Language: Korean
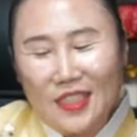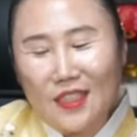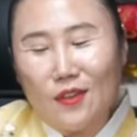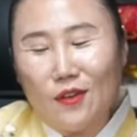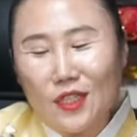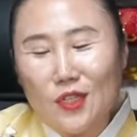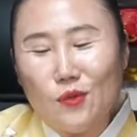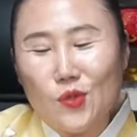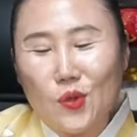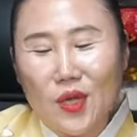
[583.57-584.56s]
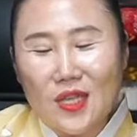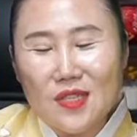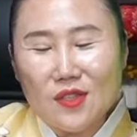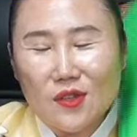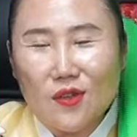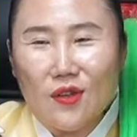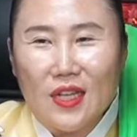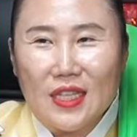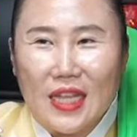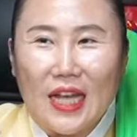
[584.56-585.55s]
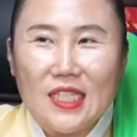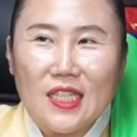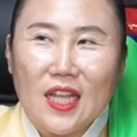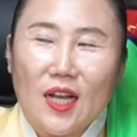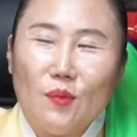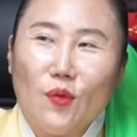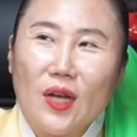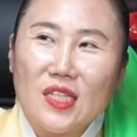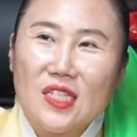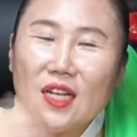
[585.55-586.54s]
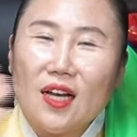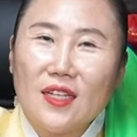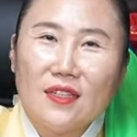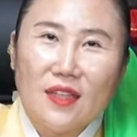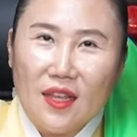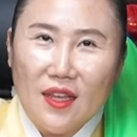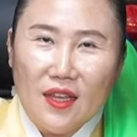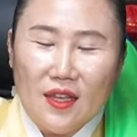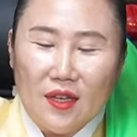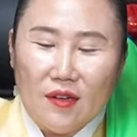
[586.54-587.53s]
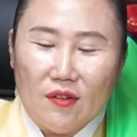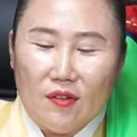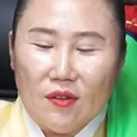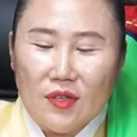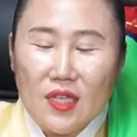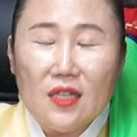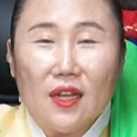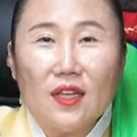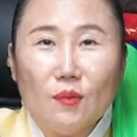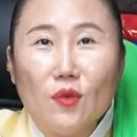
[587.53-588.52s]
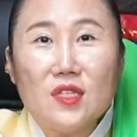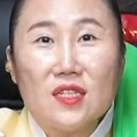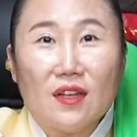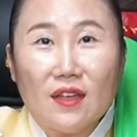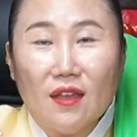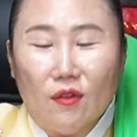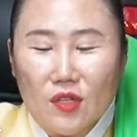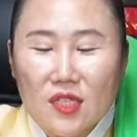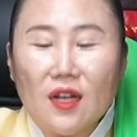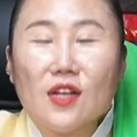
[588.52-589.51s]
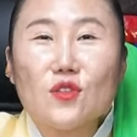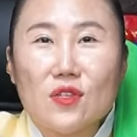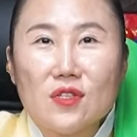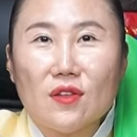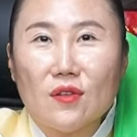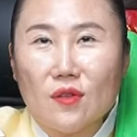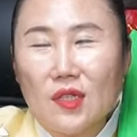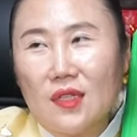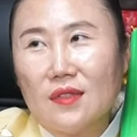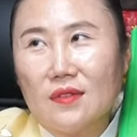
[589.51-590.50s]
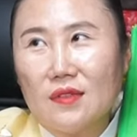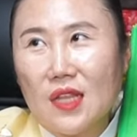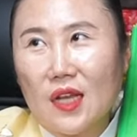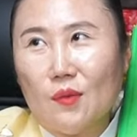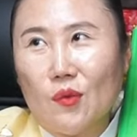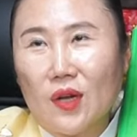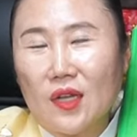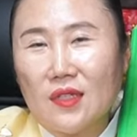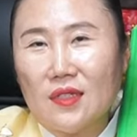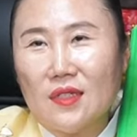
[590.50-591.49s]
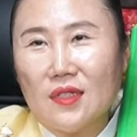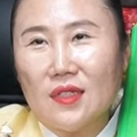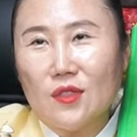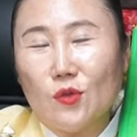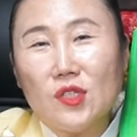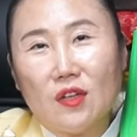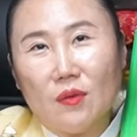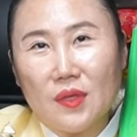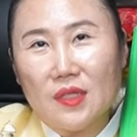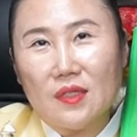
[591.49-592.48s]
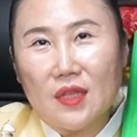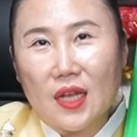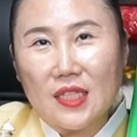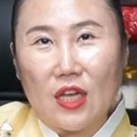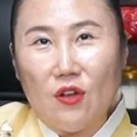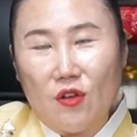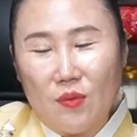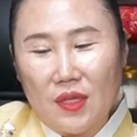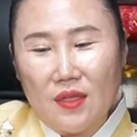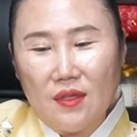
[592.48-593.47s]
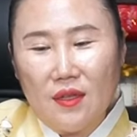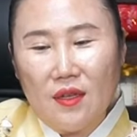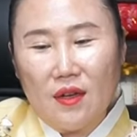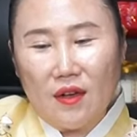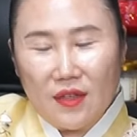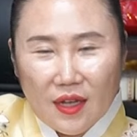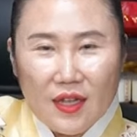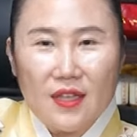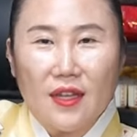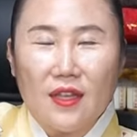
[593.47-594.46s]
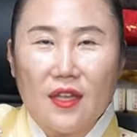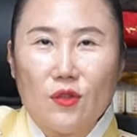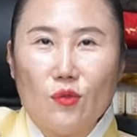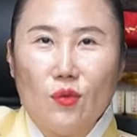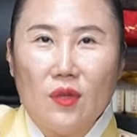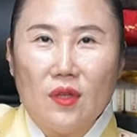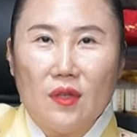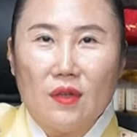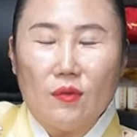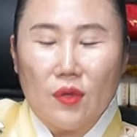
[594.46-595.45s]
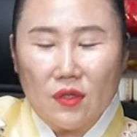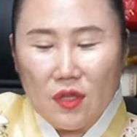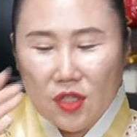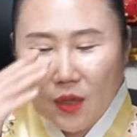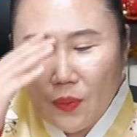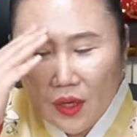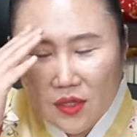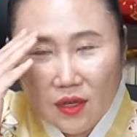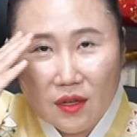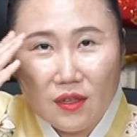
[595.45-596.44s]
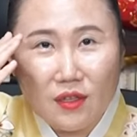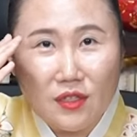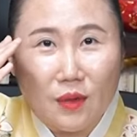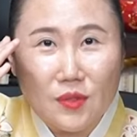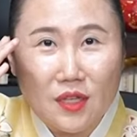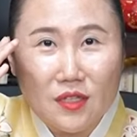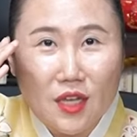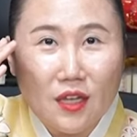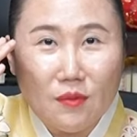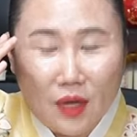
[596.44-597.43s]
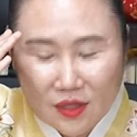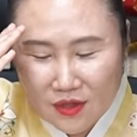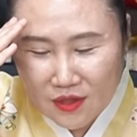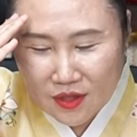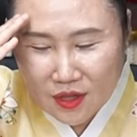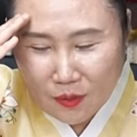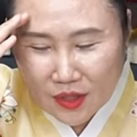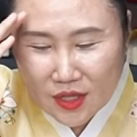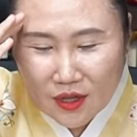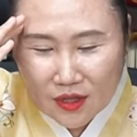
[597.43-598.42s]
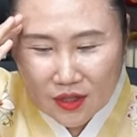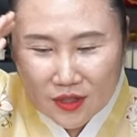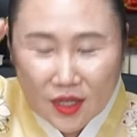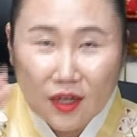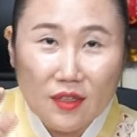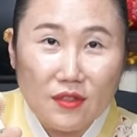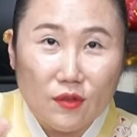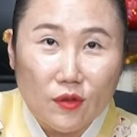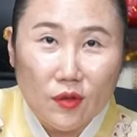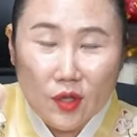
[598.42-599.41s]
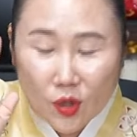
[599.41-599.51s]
그런 기운속에 있어서 다시 내가 뭔가 시작하는데 어, 이 나이에 뭘 시작해? 어, 시작할 수 있어요. 어, 내가 뭔가를 요식업이든 내가 자영업이든 아, 내가 이 나이에도 왜 근데 책방이 생각이 나지? 갑자기 책이 많은 게 막 생각나. 책 같은 거,